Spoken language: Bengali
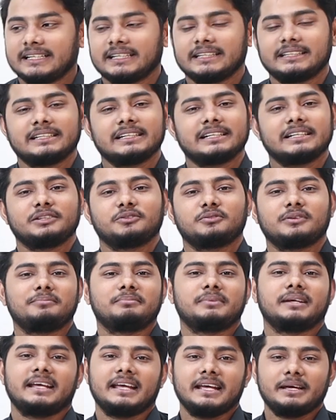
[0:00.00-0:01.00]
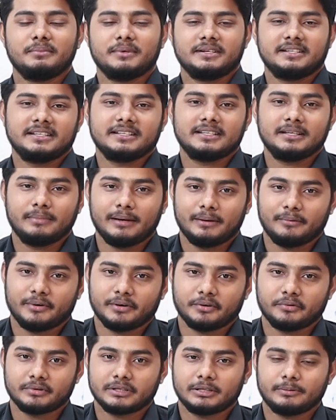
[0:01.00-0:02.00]
সেক্ষেত্রে কিন্তু আপনি এই মেশিনটি
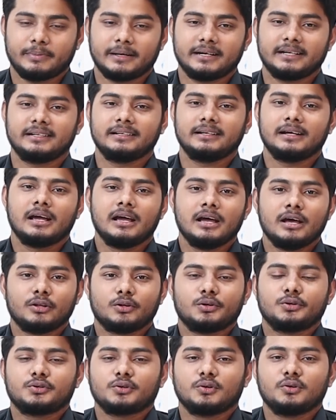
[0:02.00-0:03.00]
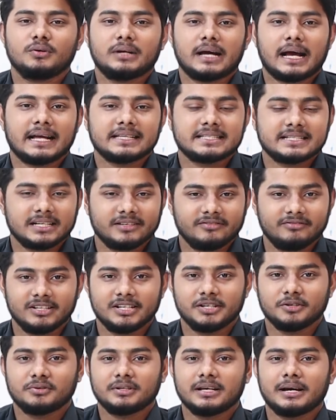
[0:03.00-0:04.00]
ব্যবহার করতে পারেন তো চলুন আজকের
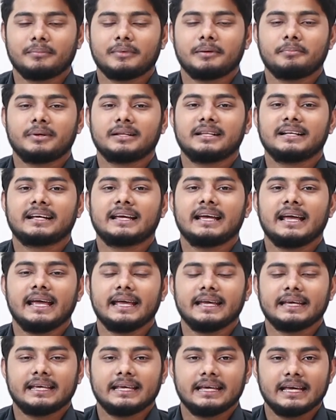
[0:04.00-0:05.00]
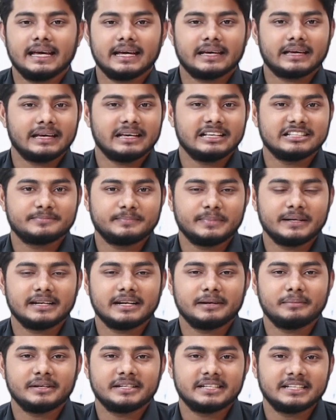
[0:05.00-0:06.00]
ভিডিওতে আমরা আপনাদেরকে এই কেক
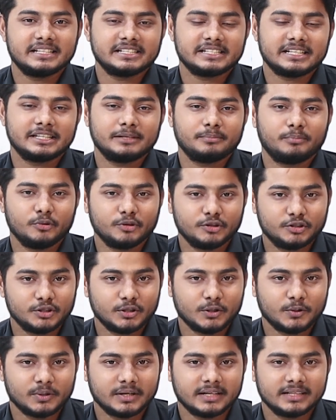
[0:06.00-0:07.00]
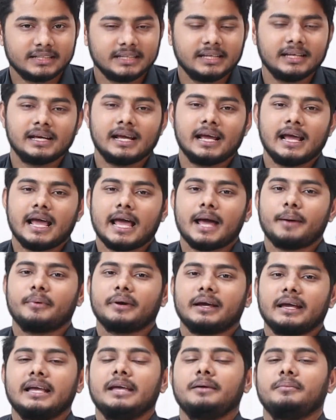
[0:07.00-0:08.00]
স্পিন্ডার মেশিনের সাথে পরিচয় করিয়ে দিই এবং
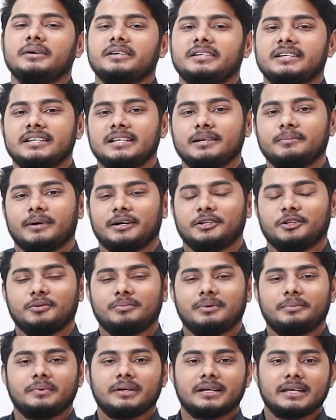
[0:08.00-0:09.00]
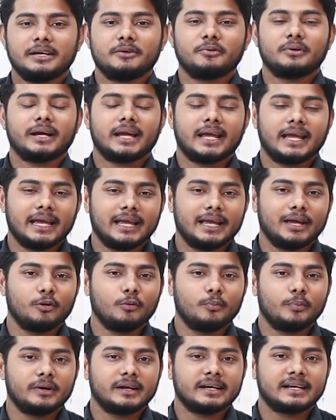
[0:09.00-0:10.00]
এই মেশিনটির মাধ্যমে আপনি কি করে কেকের
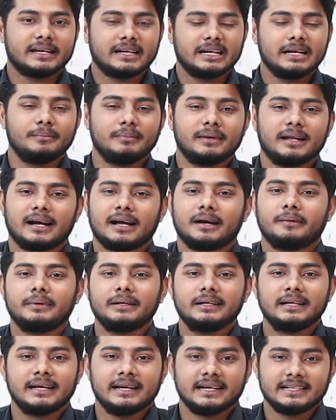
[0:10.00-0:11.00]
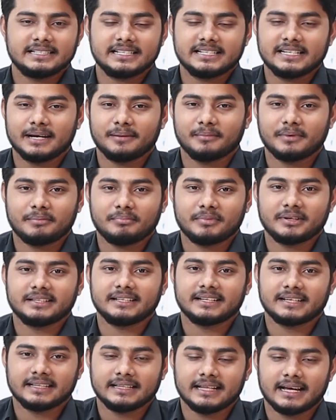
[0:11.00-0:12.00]
উপরে ক্রিম লাগাবেন সেটা আমরা
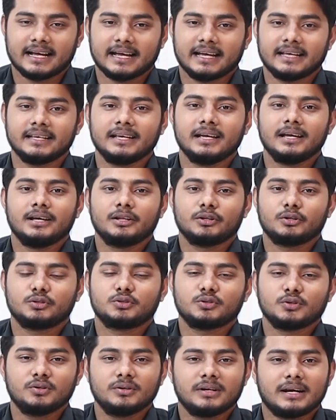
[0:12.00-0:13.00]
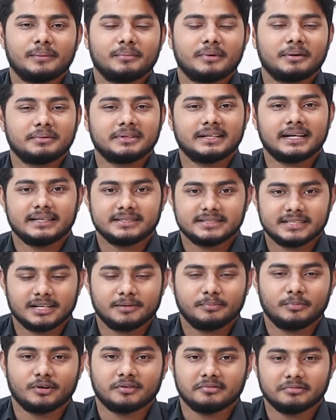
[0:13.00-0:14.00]
আপনাদেরকে দেখাই তো চলুন আমরা আমাদের
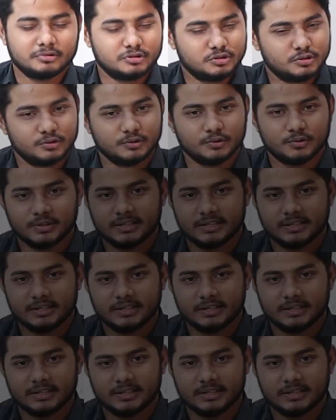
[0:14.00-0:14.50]
আজকের পর্ব শুরু